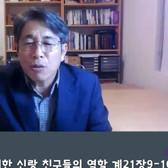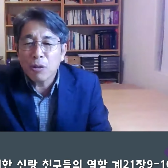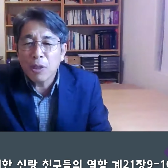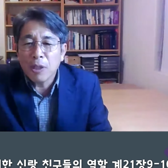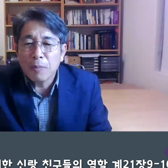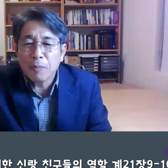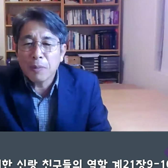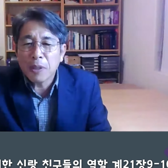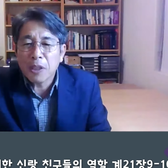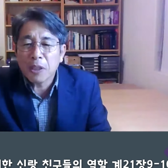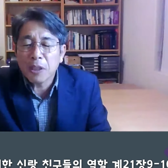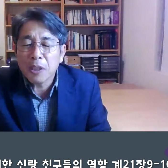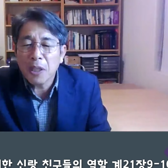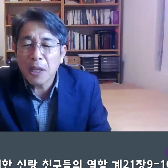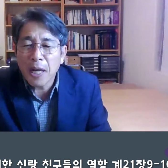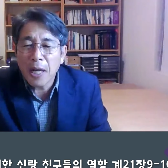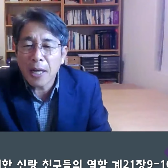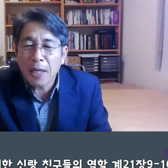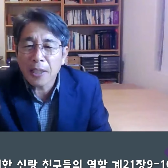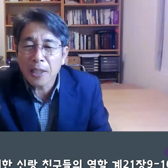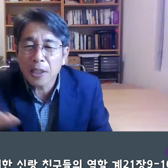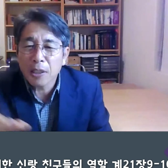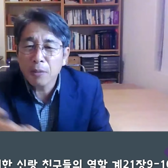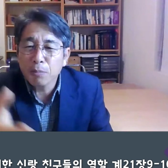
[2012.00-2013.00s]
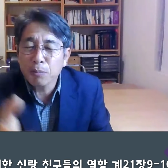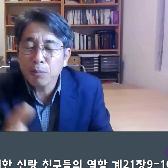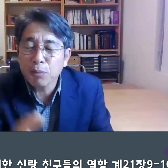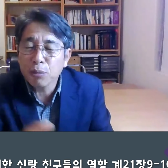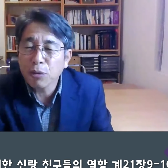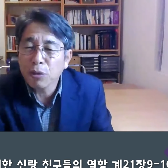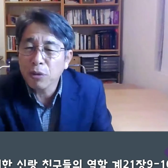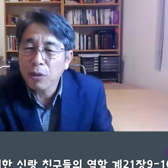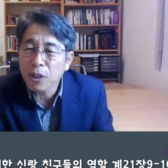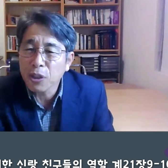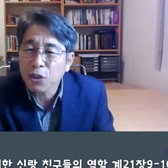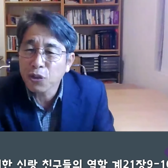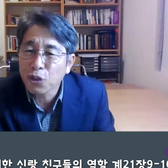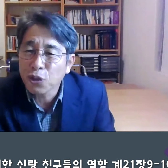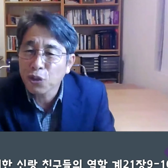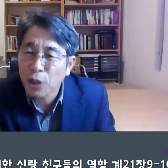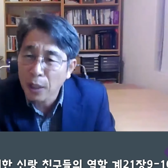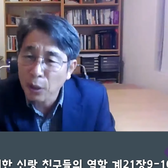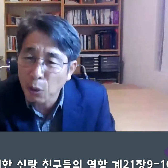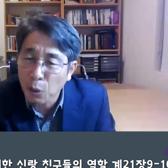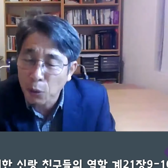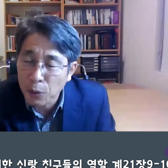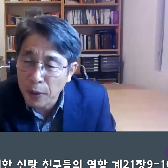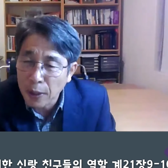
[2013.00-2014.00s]
예수님은 신라,
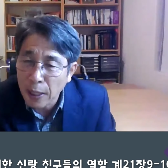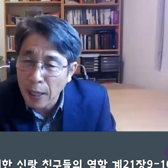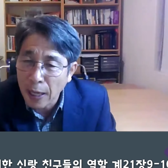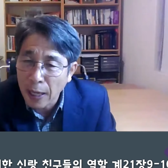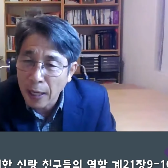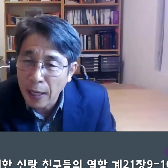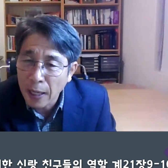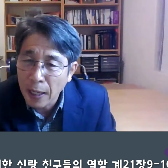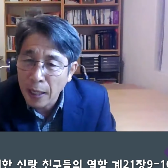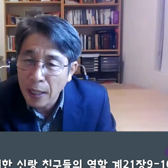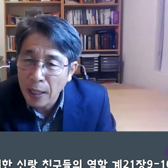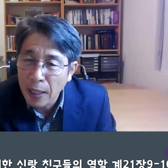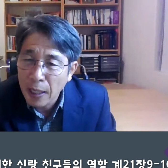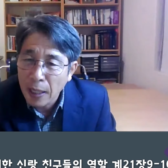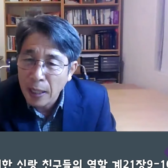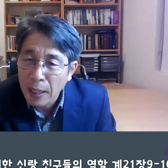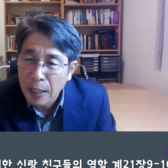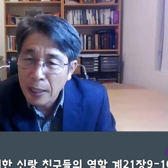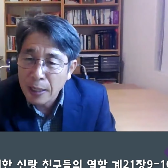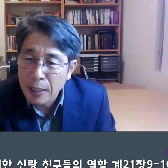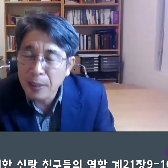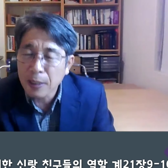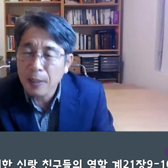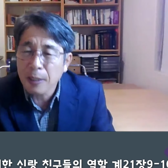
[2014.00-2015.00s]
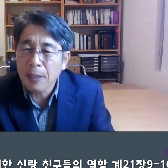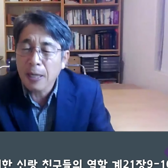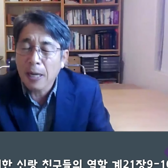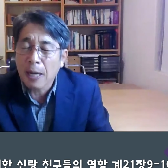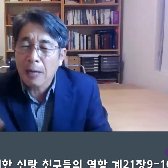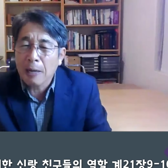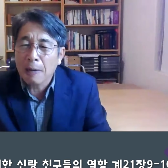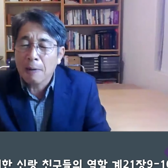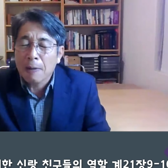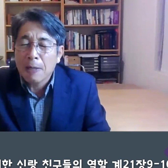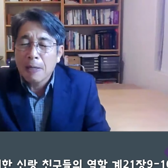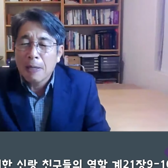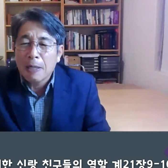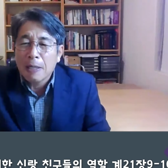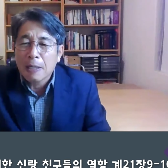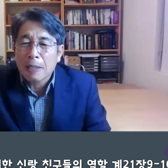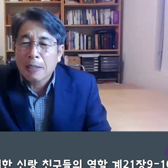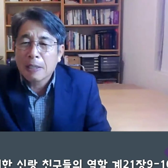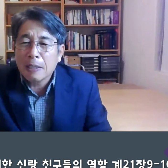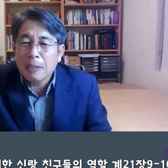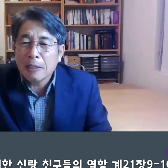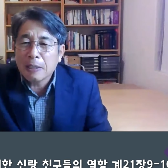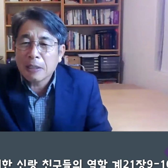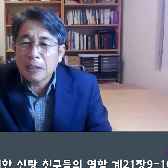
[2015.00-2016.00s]
신부들을 취하러 온다.
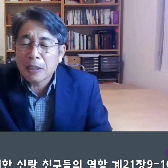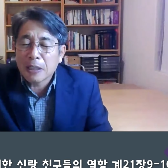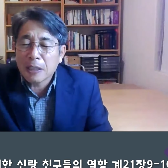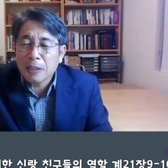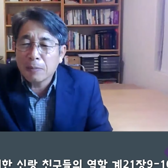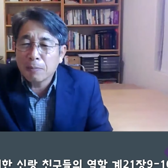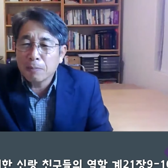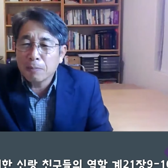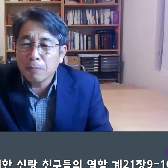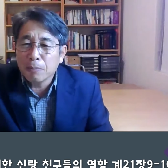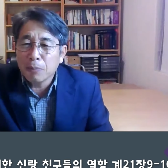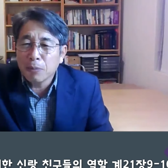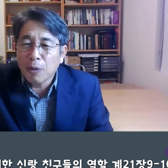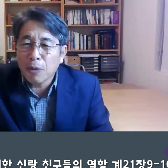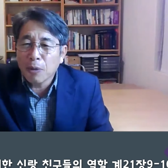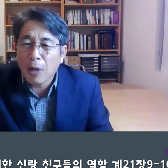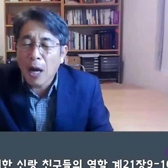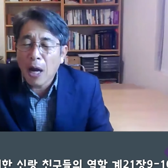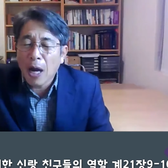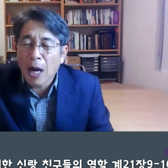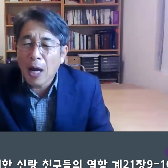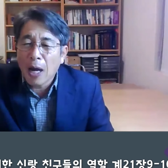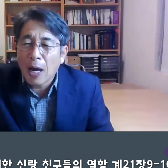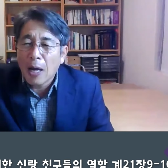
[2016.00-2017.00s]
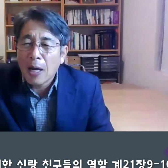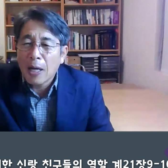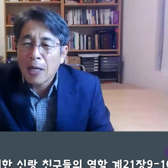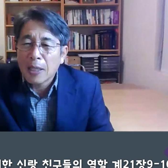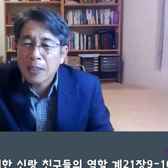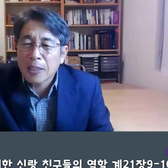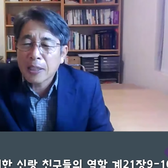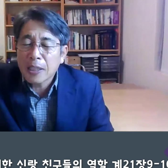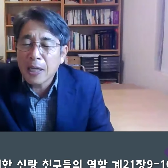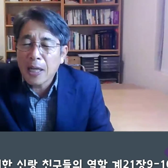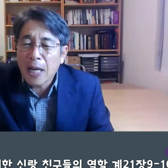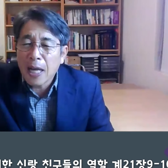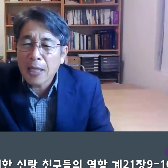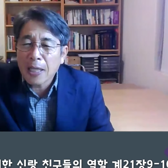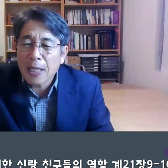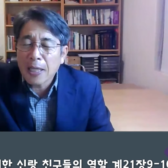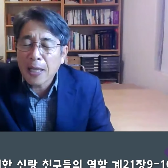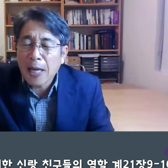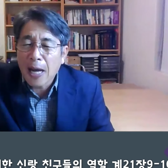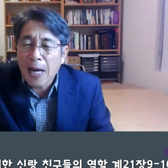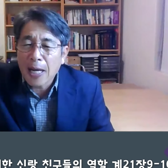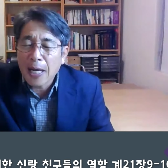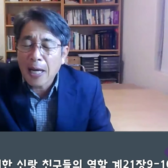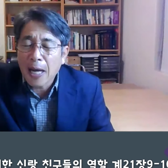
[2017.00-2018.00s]
그러나 그 신부가
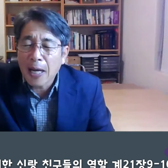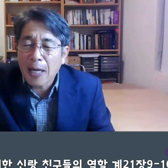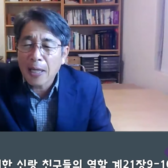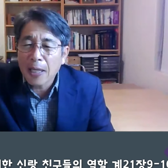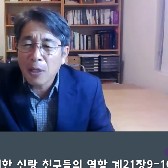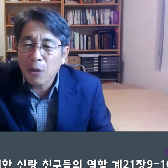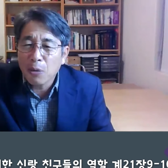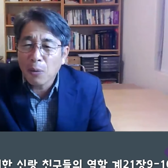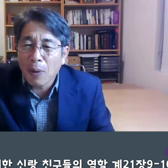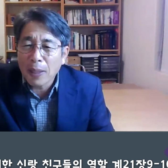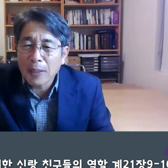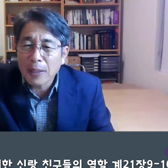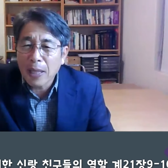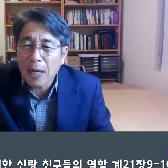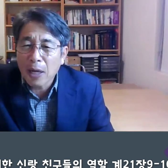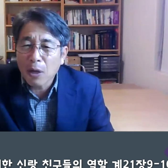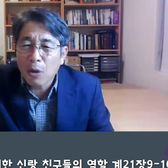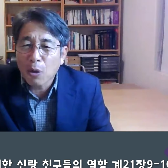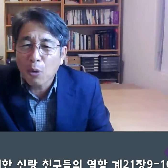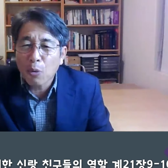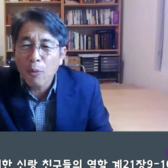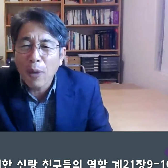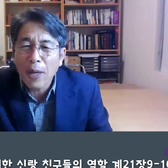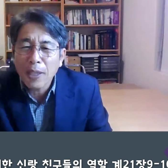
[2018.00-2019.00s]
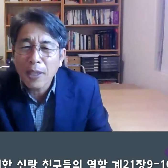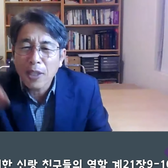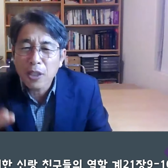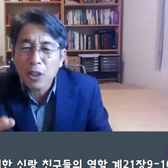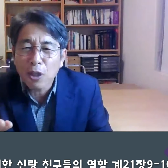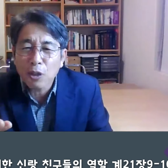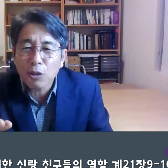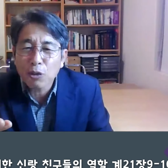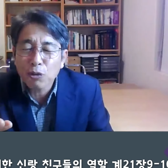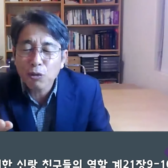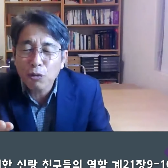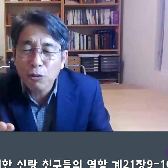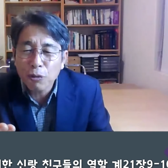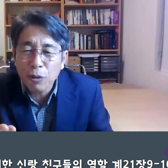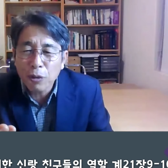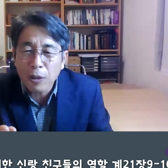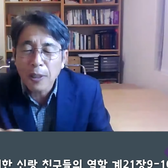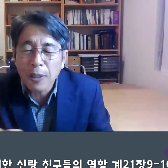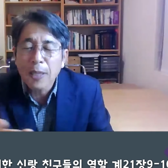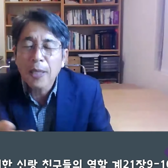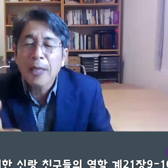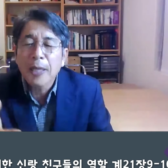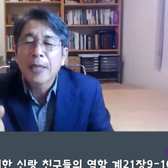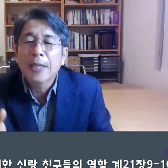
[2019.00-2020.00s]
신랑이 가까이 왔다고
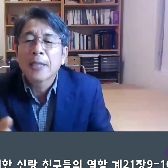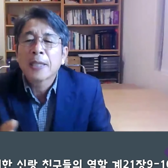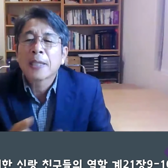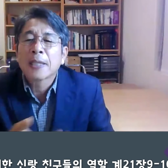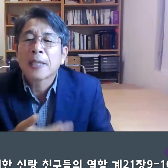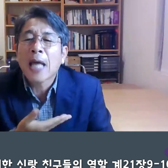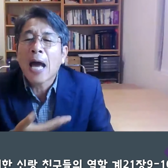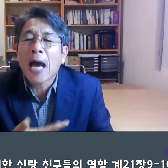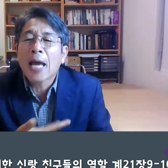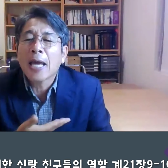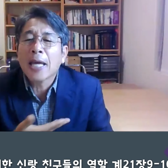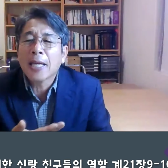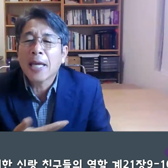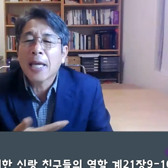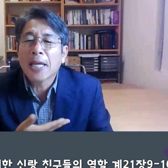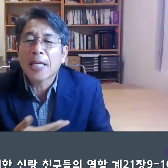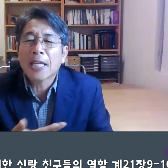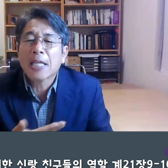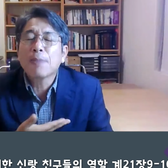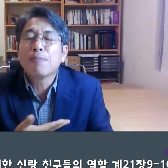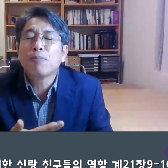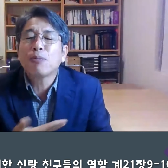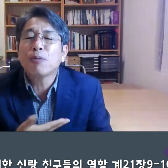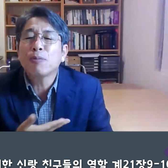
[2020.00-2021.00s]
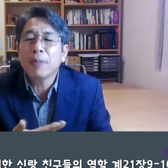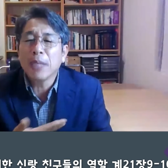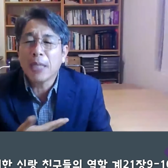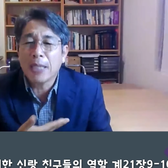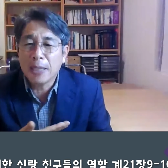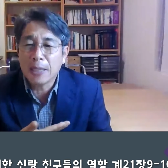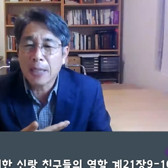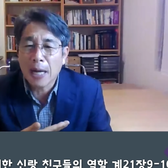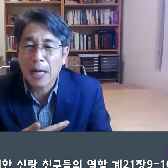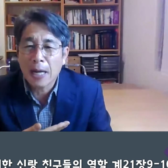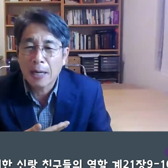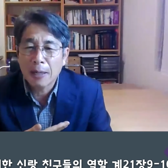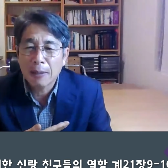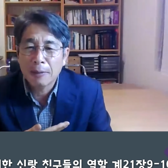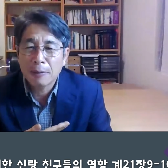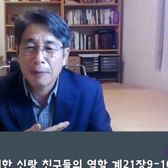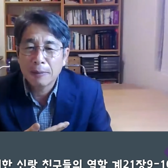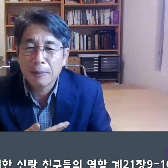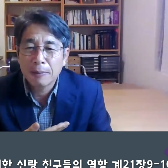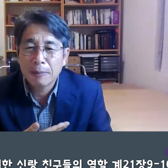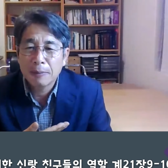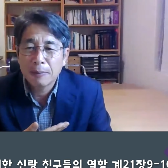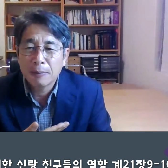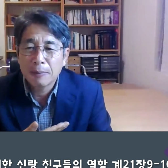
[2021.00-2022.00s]
외쳐주는 나에게 기쁨이
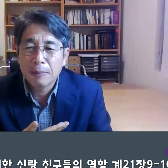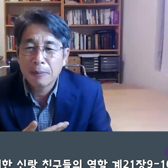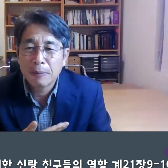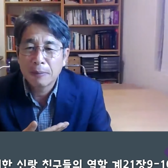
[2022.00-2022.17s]
있다.